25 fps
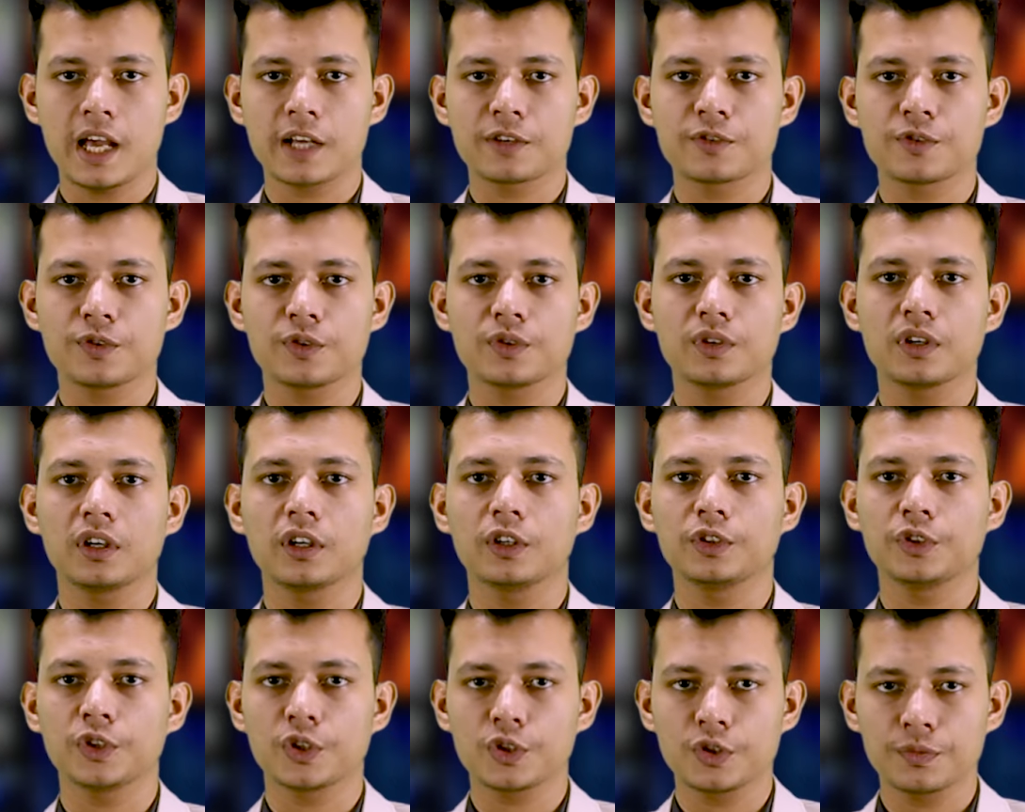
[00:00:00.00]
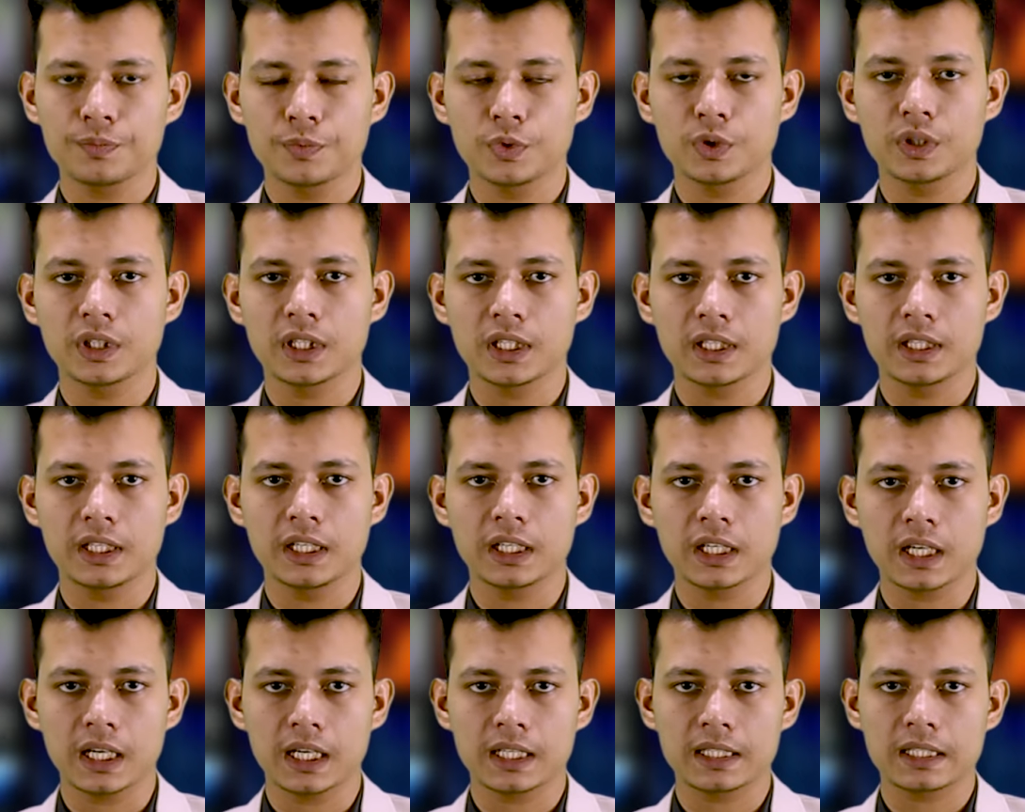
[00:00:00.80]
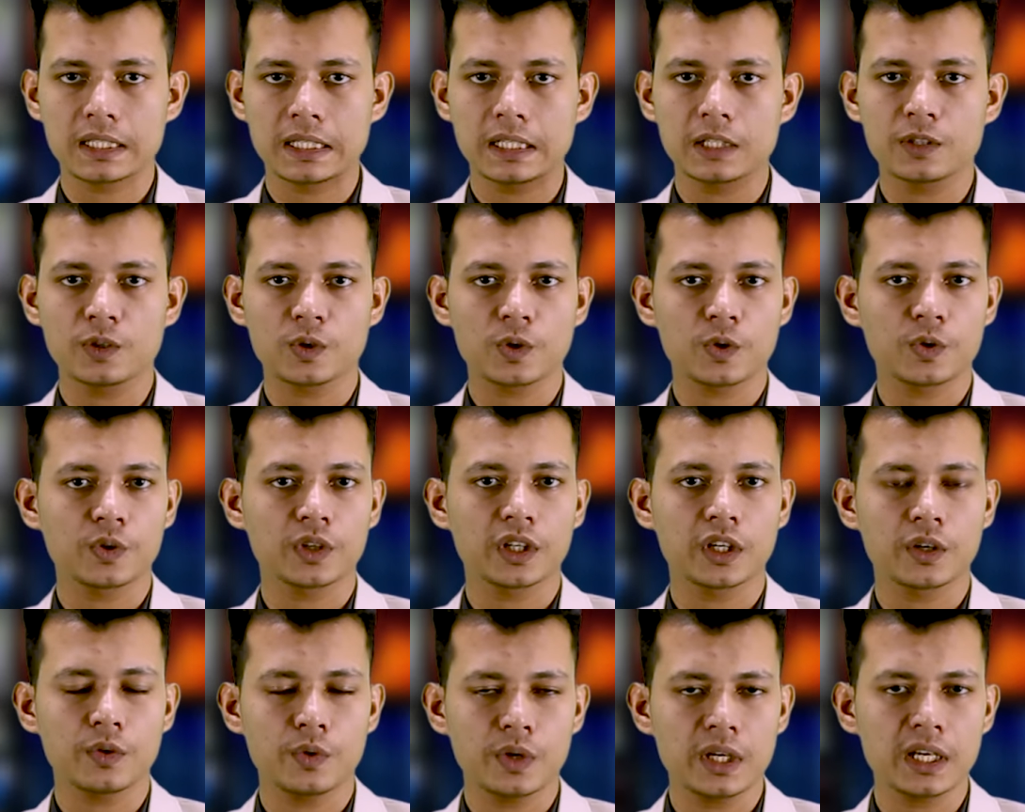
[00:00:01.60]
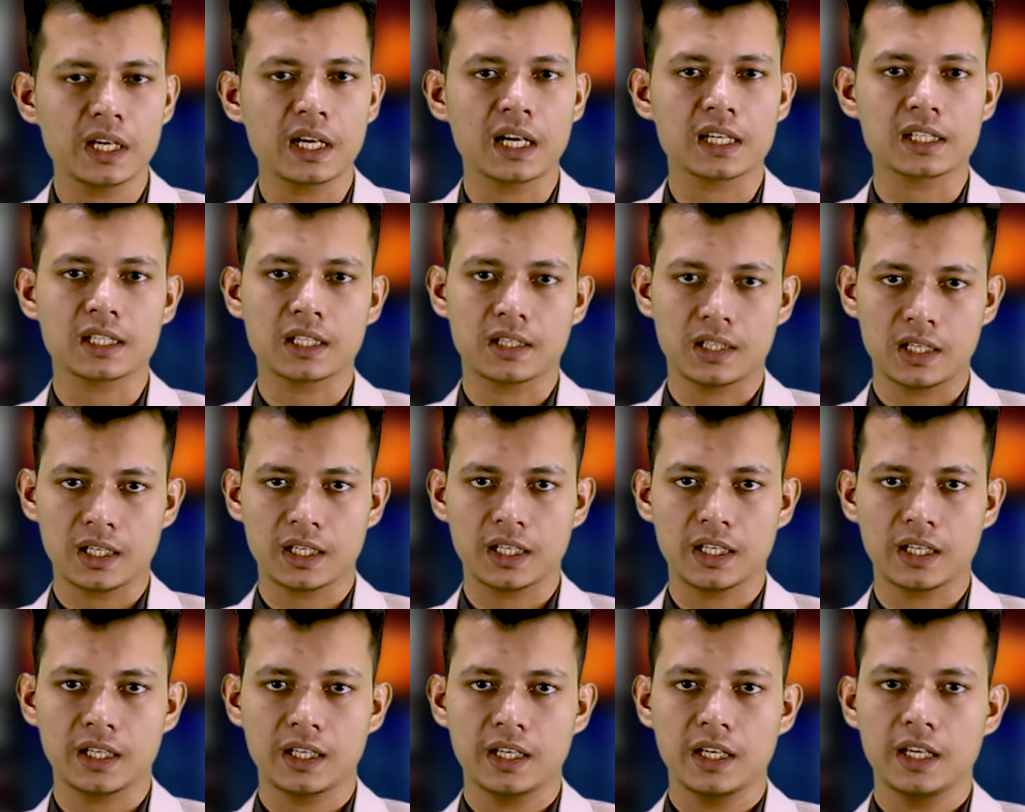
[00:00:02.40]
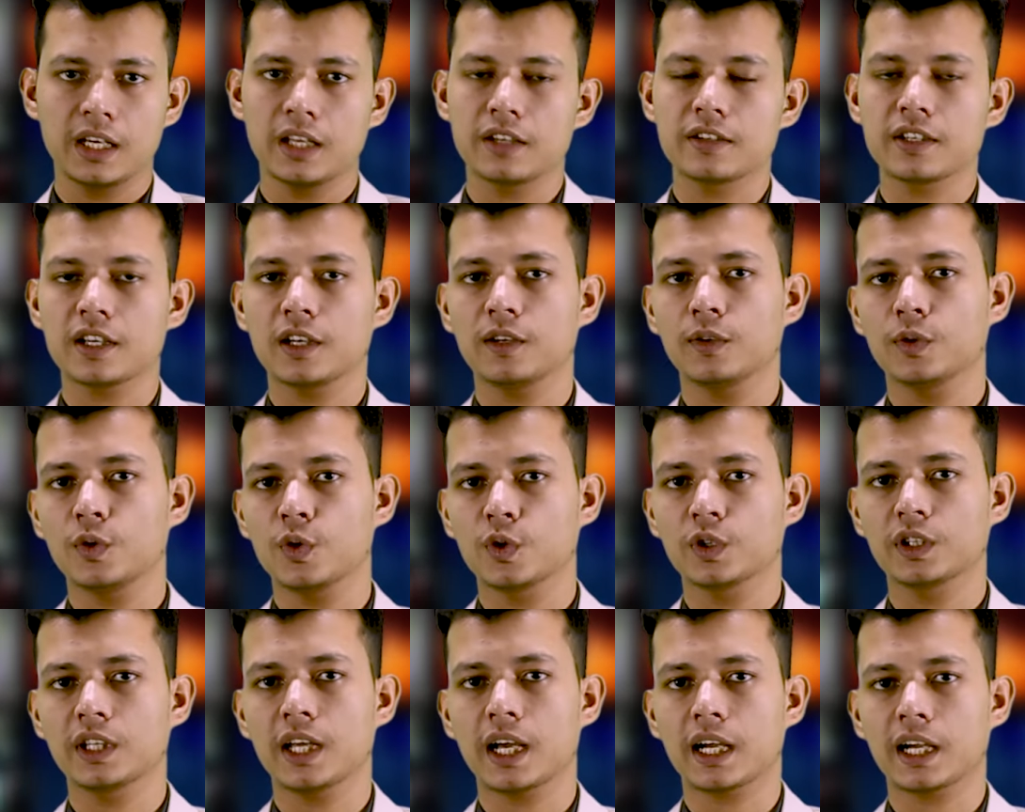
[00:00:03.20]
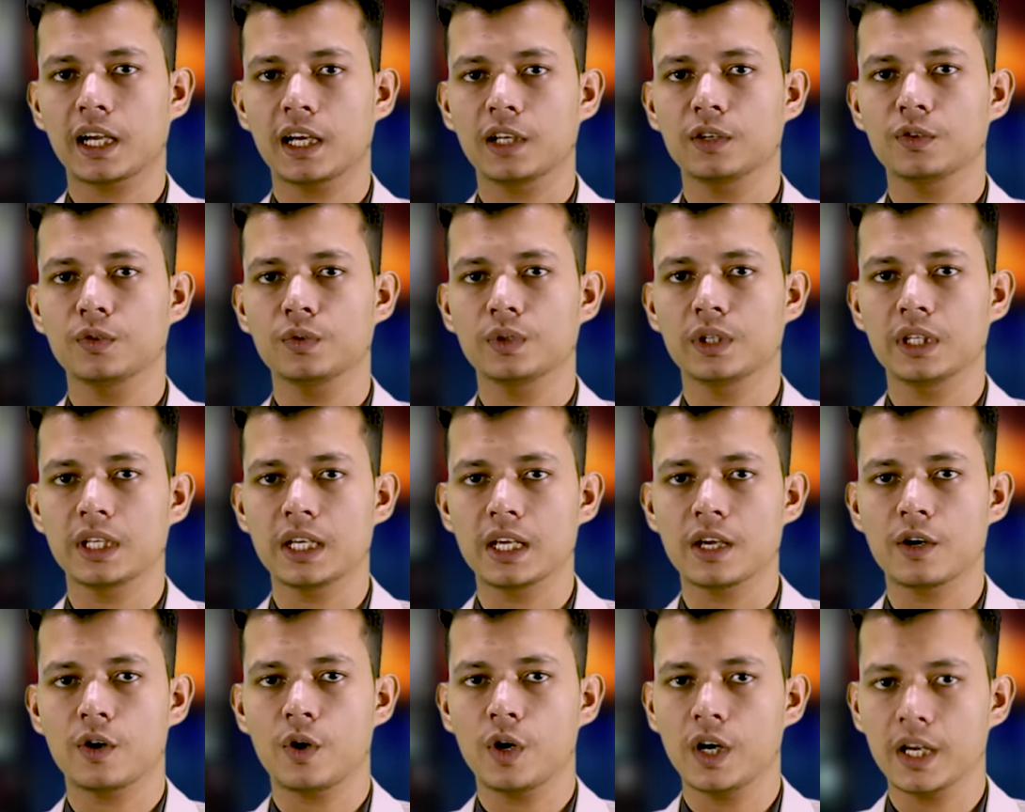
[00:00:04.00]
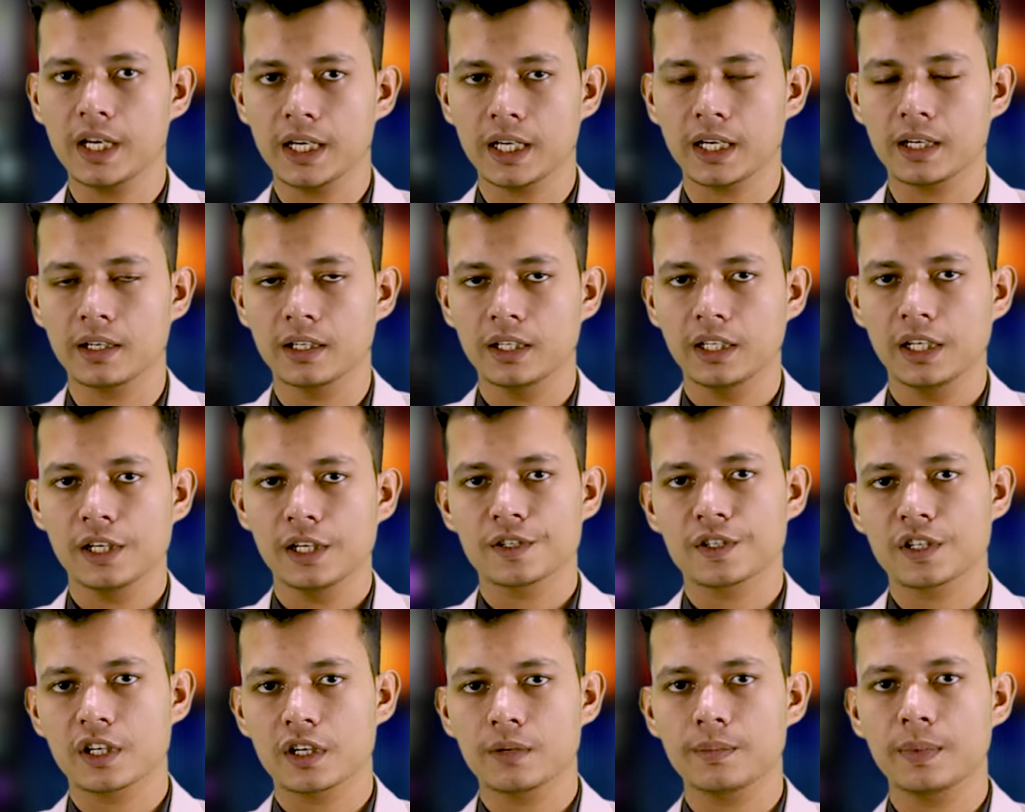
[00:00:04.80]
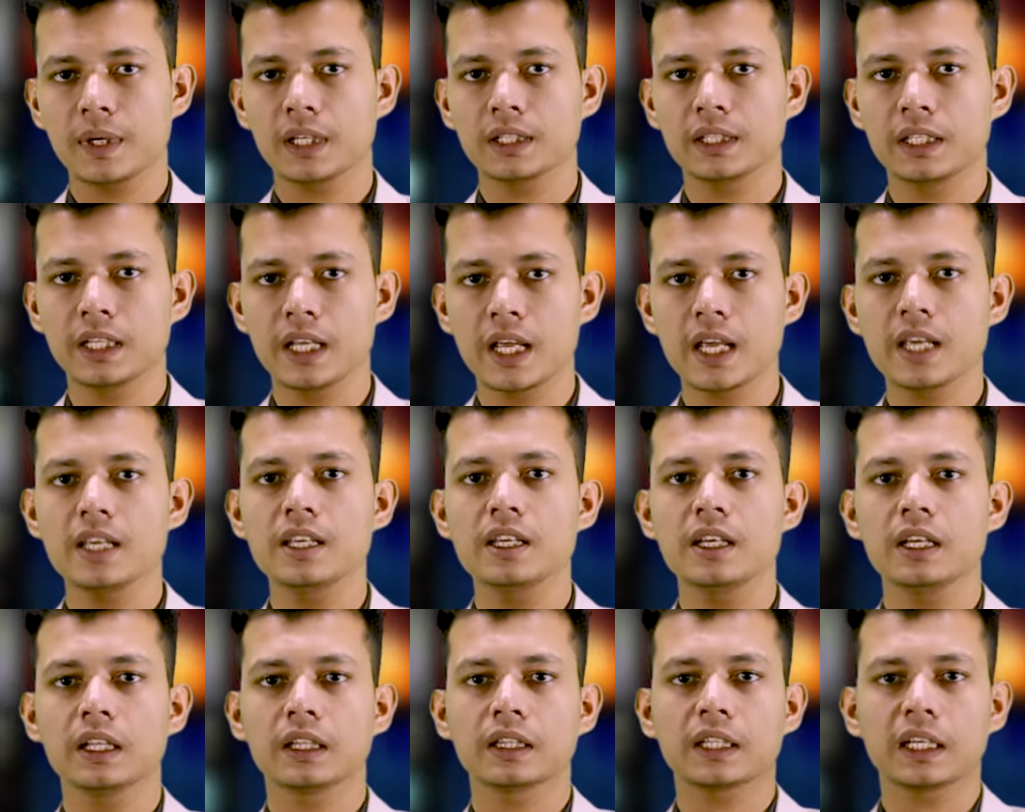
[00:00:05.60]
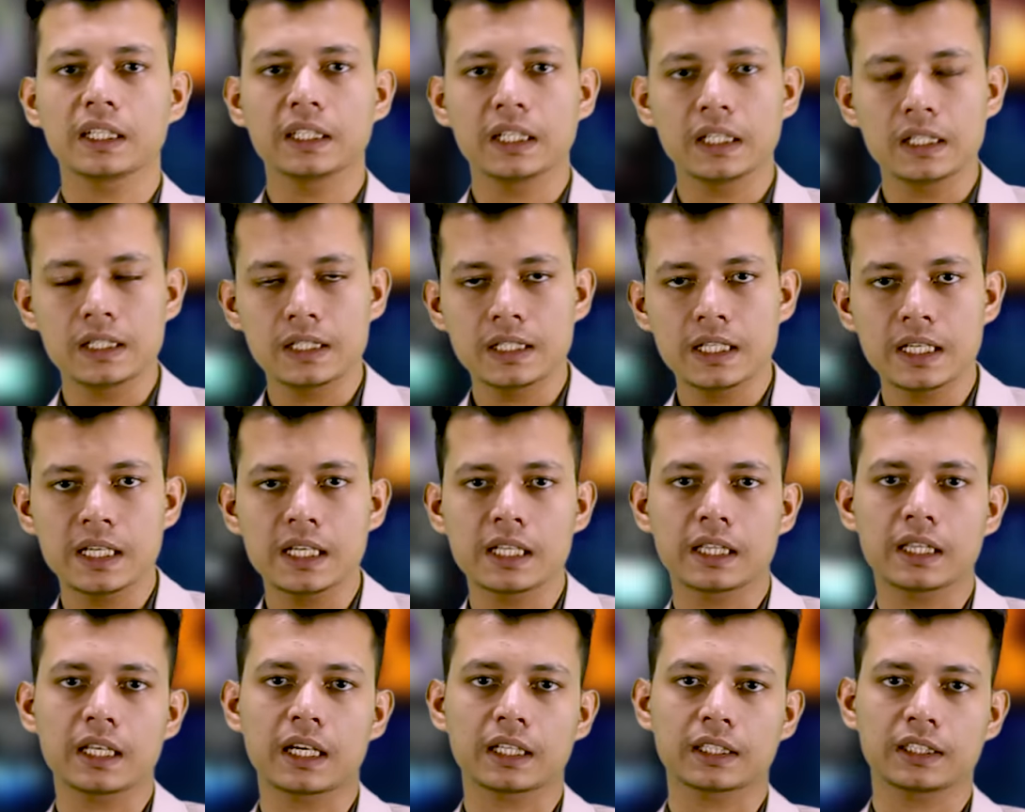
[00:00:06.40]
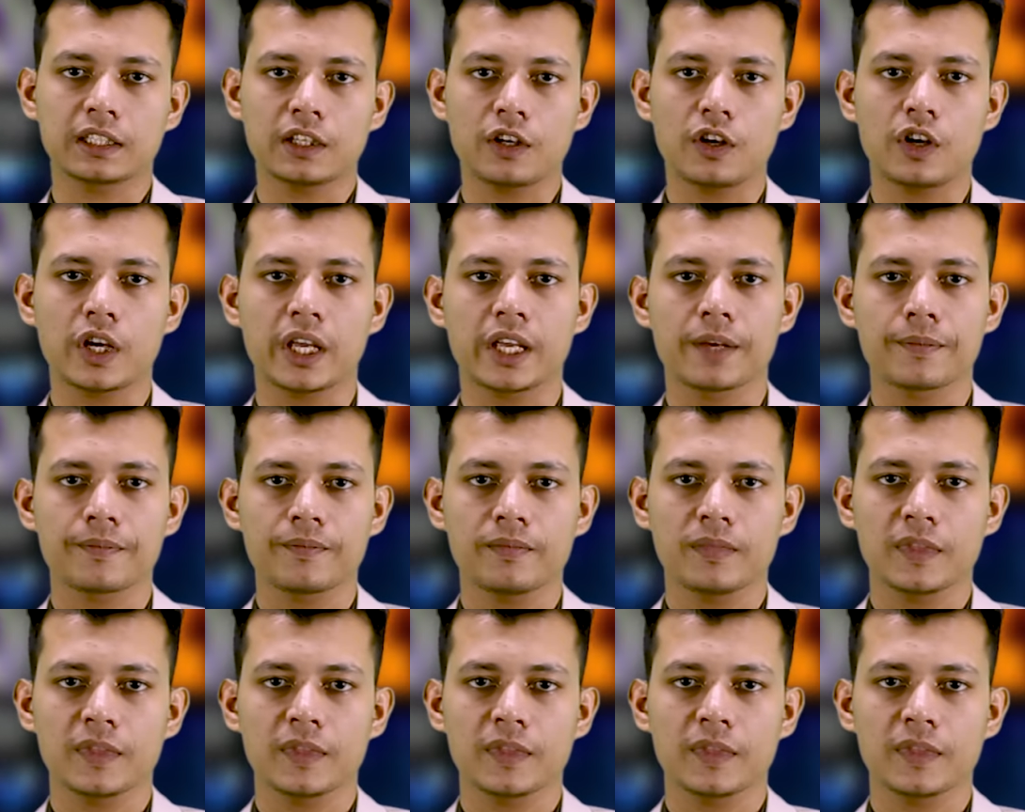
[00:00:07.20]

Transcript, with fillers: একজন জনপ্রতিনিধির কাছে জনগণের অনেক আশা থাকে যা লোক দেখানো দিয়ে হয় না সেবা দিয়েই তাদের টিকে থাকতে হয়